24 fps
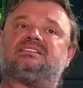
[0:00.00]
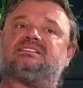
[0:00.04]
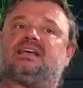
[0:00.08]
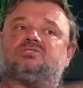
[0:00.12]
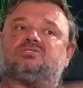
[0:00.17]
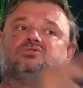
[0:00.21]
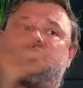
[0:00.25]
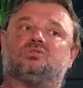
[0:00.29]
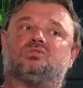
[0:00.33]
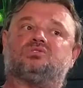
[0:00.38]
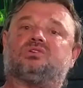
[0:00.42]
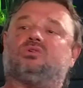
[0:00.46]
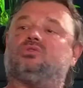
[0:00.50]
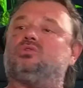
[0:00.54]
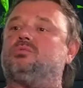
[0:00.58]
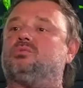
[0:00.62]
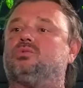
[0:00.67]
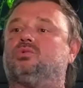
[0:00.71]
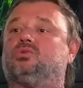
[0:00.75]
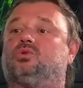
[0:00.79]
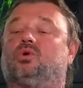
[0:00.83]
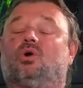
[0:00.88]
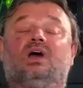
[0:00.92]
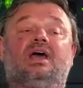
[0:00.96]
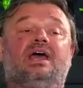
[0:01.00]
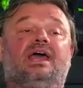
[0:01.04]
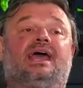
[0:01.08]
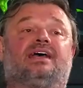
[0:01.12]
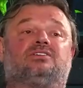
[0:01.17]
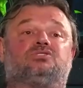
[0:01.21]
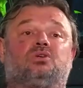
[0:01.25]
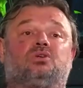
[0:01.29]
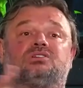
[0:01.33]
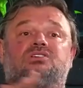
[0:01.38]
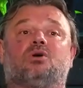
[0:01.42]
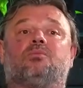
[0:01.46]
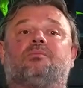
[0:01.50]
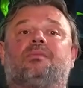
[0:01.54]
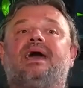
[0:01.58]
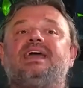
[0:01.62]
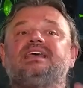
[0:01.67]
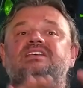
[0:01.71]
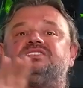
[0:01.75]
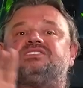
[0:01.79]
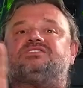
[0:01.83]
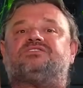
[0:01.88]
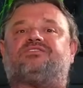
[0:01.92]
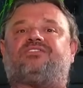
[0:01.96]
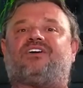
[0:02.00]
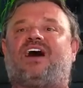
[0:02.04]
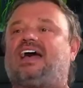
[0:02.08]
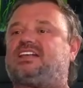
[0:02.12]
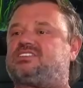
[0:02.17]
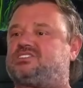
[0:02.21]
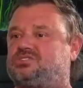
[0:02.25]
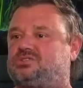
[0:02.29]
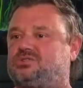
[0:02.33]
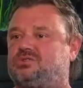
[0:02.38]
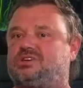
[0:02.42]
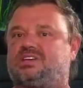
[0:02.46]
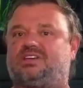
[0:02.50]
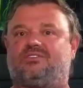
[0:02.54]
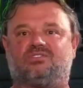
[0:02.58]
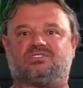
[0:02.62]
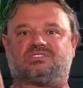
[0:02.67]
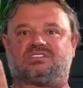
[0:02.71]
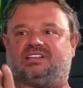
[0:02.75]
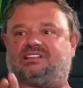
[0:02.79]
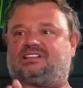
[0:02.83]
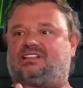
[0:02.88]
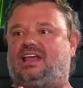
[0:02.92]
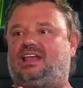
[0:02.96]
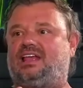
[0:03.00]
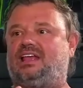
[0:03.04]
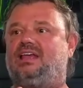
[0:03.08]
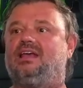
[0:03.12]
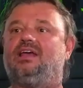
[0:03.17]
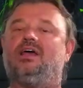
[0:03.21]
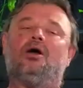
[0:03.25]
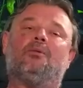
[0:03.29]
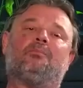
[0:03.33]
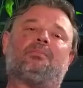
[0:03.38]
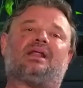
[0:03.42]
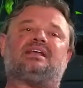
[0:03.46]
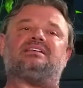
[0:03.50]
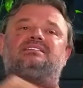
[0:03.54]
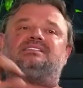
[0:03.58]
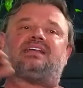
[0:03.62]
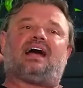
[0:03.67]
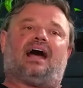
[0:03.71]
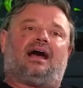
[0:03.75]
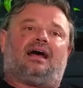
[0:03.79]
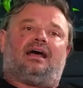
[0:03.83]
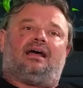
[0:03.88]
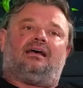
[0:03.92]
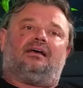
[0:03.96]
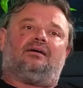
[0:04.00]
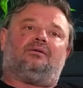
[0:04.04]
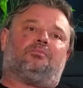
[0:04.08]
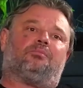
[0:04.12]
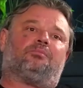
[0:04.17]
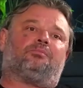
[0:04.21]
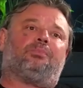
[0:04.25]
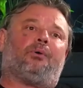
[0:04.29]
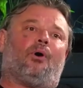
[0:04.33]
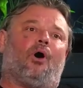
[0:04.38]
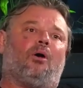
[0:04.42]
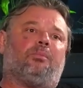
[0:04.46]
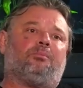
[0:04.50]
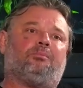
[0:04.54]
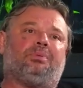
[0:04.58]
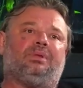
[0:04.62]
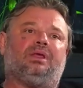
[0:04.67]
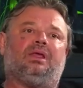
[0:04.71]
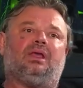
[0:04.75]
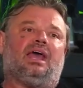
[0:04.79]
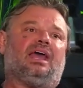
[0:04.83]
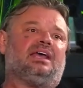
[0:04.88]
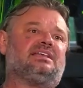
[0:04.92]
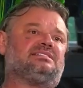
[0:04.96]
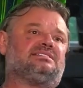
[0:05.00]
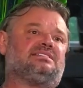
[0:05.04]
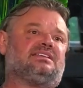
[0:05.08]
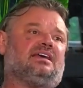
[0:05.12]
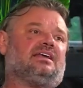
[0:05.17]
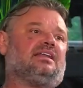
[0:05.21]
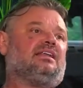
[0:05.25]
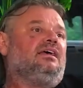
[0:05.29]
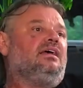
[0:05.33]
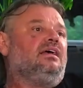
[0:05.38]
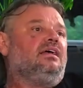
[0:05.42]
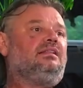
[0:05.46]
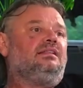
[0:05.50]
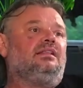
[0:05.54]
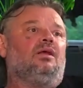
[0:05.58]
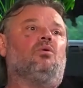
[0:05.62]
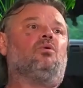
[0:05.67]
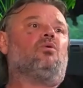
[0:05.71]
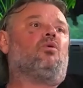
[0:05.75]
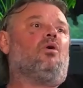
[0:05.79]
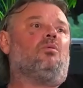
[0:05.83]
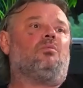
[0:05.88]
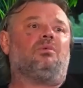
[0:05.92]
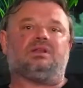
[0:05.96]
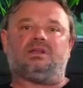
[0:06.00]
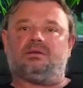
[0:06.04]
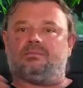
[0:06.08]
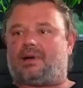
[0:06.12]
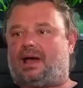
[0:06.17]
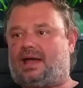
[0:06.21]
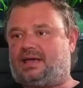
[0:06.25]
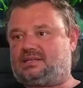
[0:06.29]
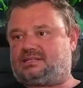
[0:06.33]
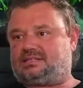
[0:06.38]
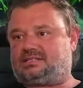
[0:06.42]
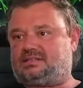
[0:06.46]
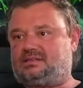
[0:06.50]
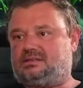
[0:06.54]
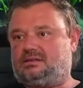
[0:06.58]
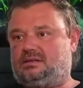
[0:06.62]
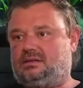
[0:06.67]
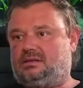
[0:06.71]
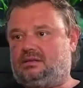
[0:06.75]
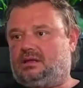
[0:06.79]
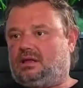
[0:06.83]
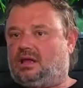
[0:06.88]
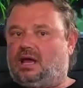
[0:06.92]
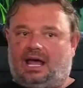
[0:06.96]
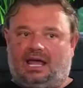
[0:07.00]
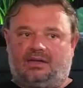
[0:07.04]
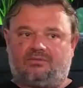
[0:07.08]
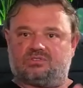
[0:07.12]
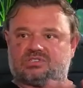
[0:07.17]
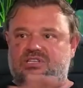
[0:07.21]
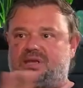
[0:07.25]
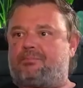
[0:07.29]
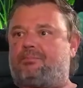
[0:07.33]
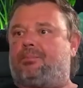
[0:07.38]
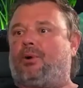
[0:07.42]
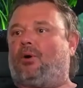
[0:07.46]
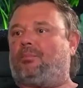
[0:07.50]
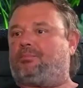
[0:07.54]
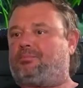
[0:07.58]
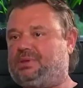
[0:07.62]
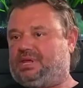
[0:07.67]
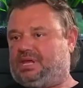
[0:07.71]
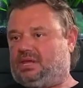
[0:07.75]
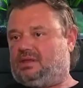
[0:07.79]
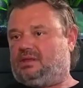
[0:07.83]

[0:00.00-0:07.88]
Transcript: que é a solução do mundo. É a solução mais fácil que você tem para estar pop, é ser não como animais. Aí você é pop,